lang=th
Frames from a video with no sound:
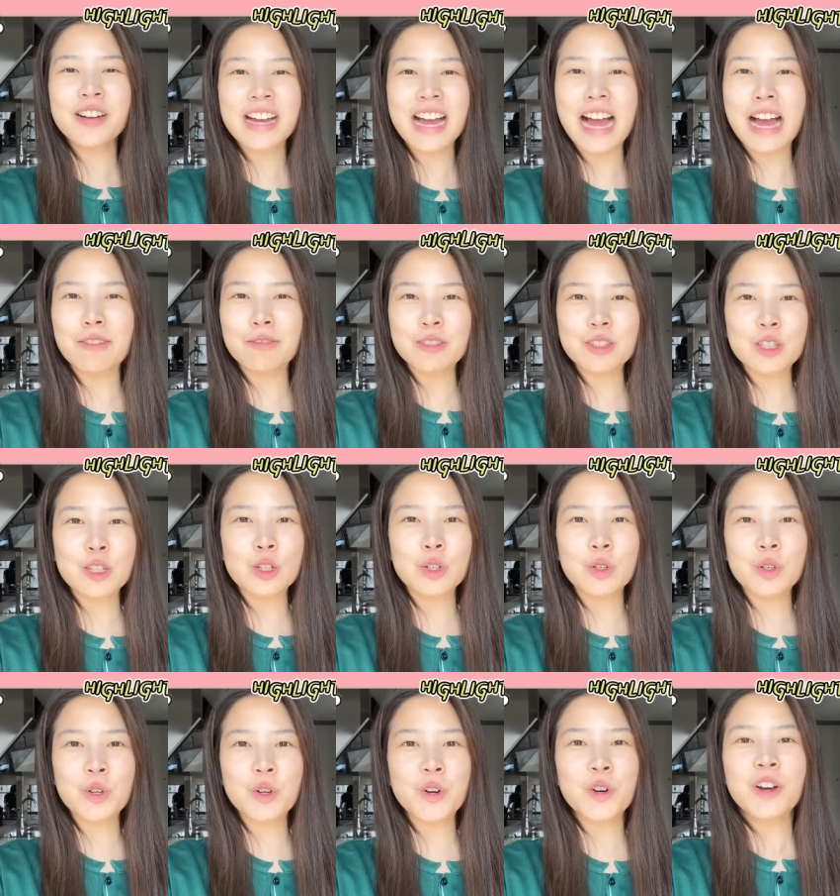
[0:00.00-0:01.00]
Welcome to New Room
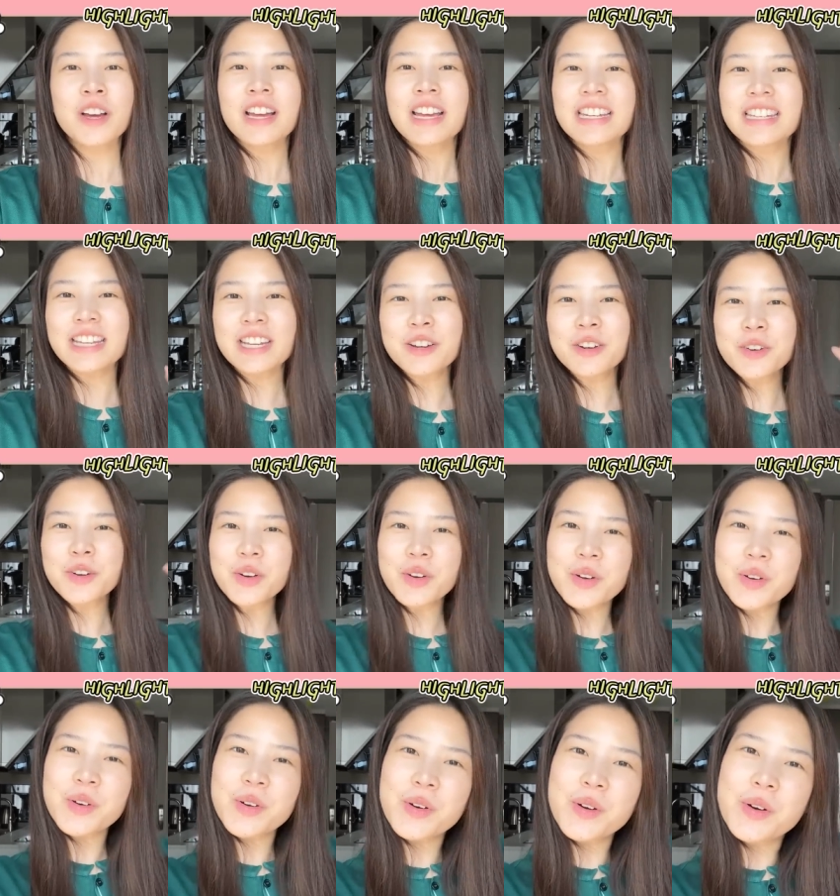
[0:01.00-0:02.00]
สวัสดี
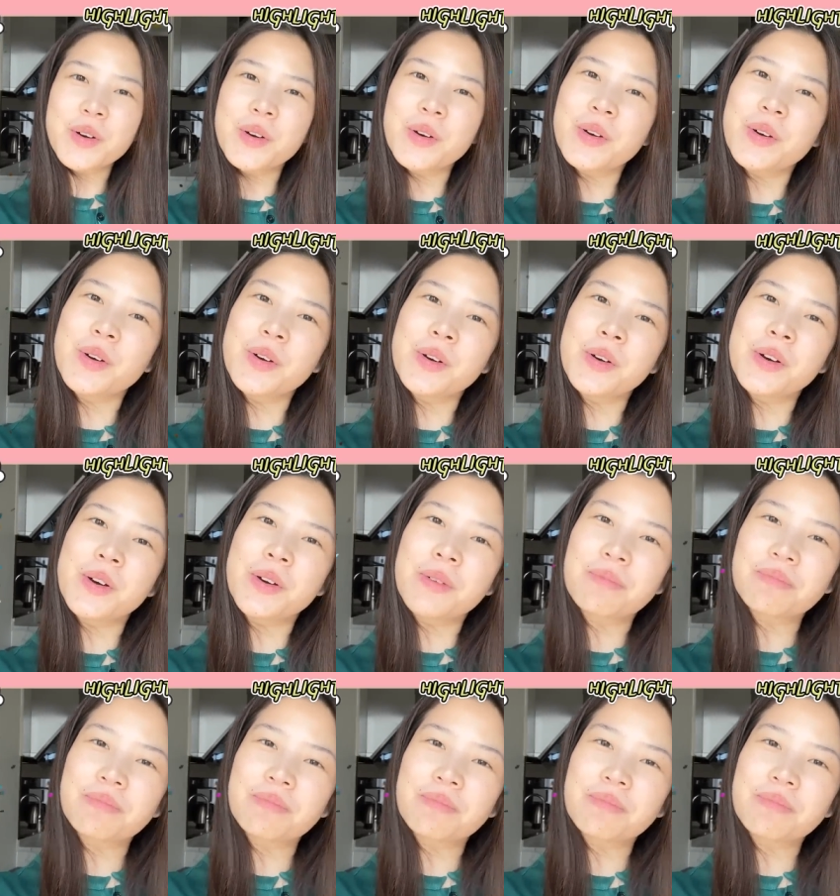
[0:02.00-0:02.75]
ค่ะอยู่